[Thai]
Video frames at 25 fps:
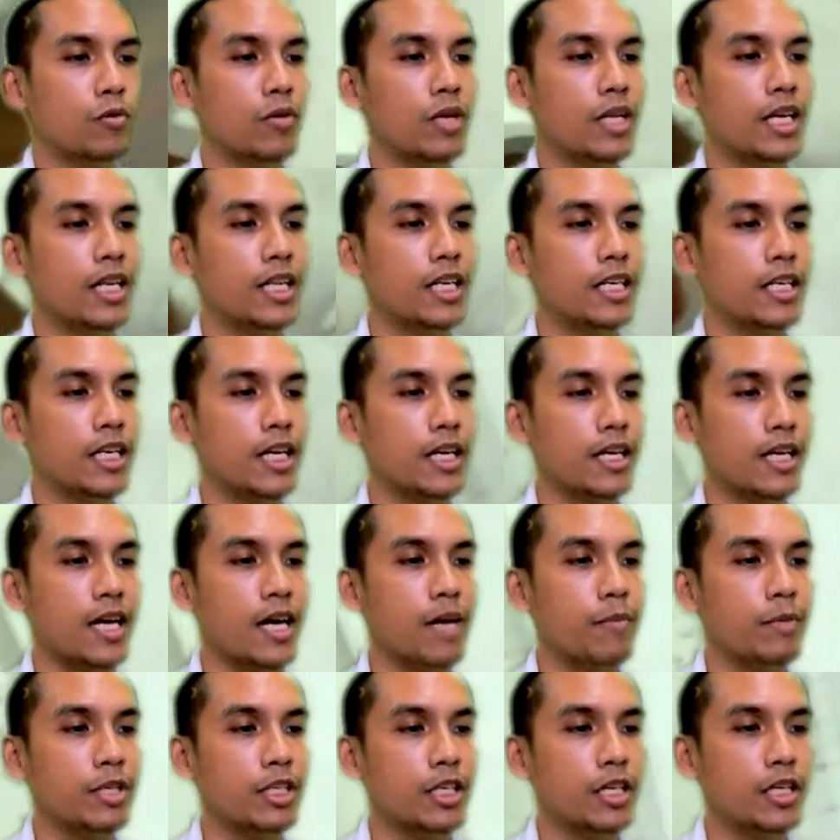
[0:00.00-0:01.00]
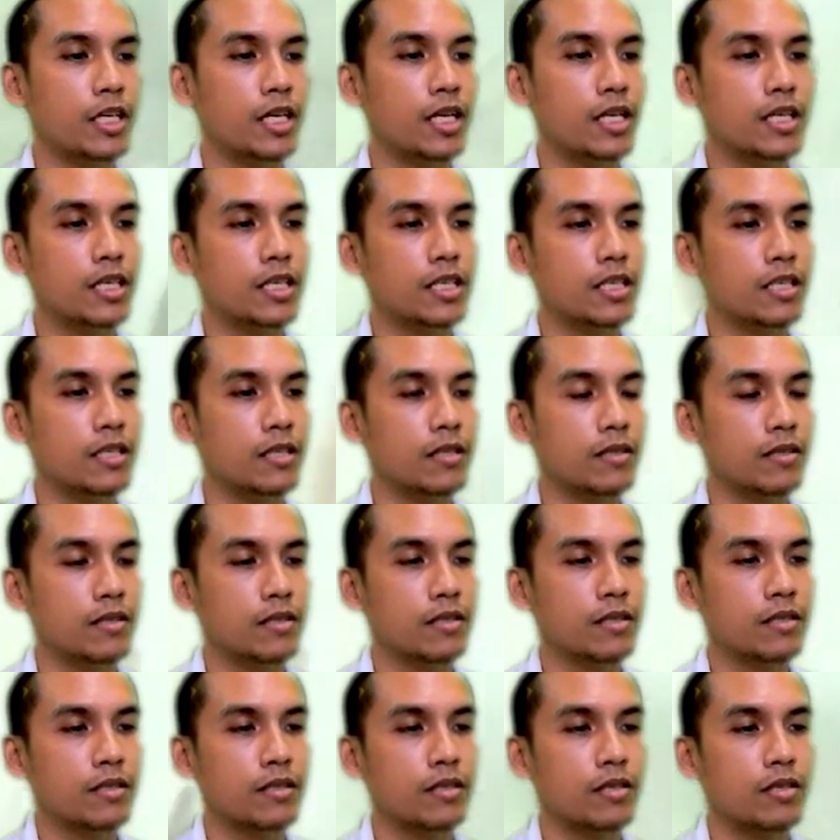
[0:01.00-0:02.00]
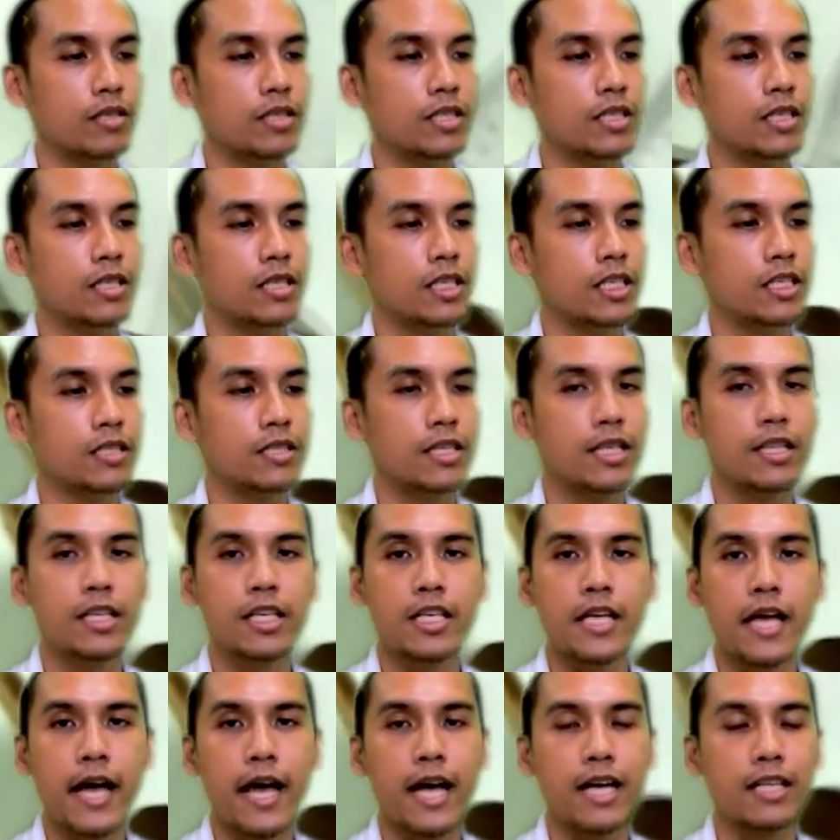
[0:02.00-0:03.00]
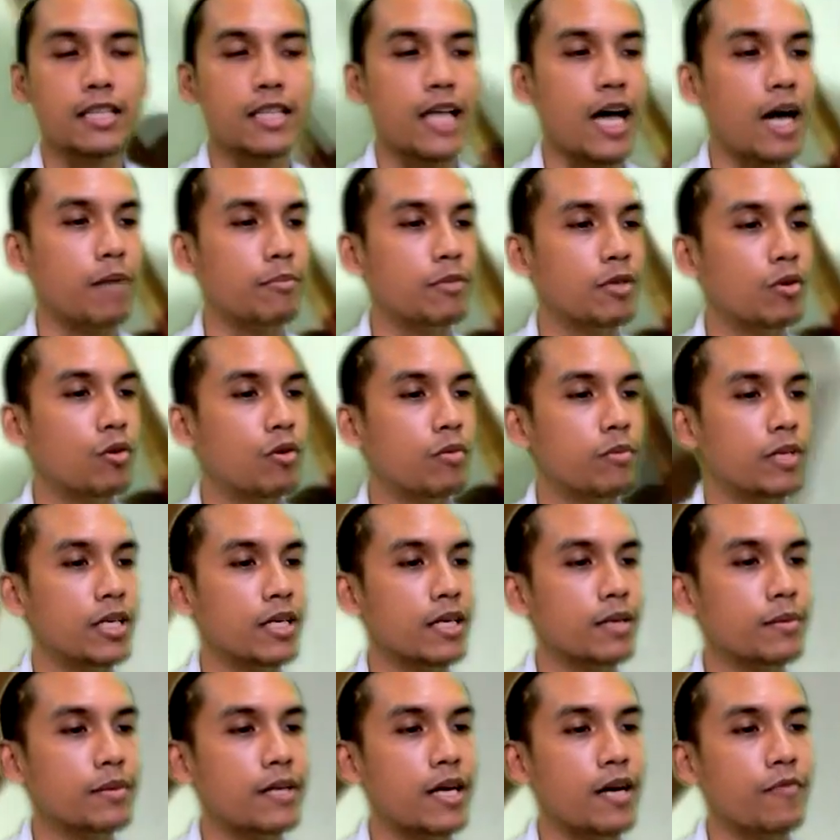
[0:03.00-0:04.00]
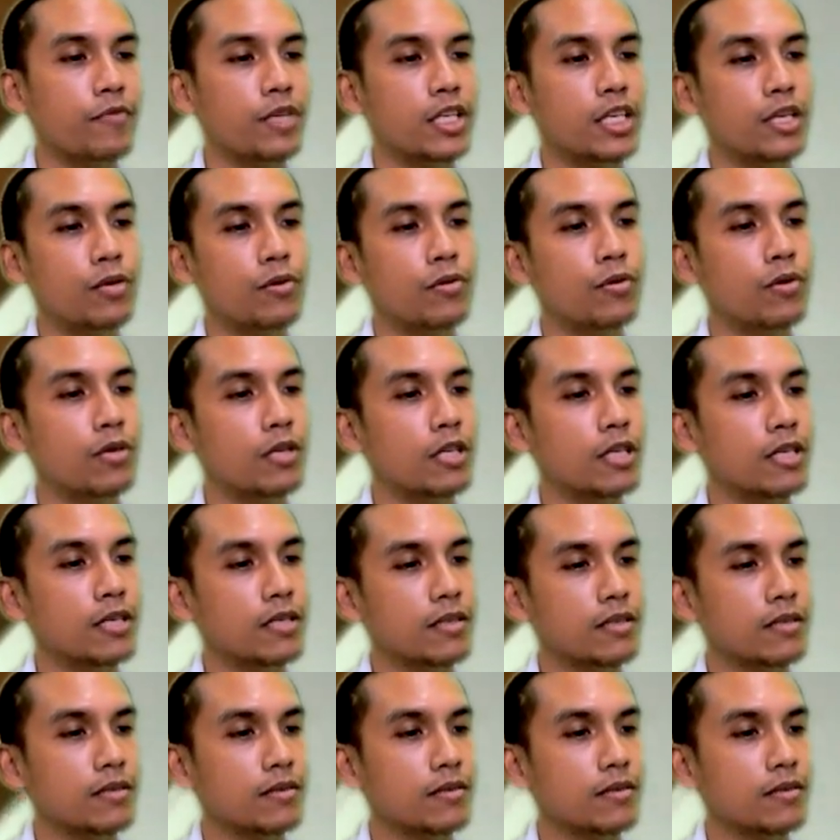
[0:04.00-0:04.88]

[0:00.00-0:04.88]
วรายละเอียดงานมันจะเยอะขึ้น ก็คือตีเส้นทะแยงตามรูปเลยครับตามวิดีโอเลย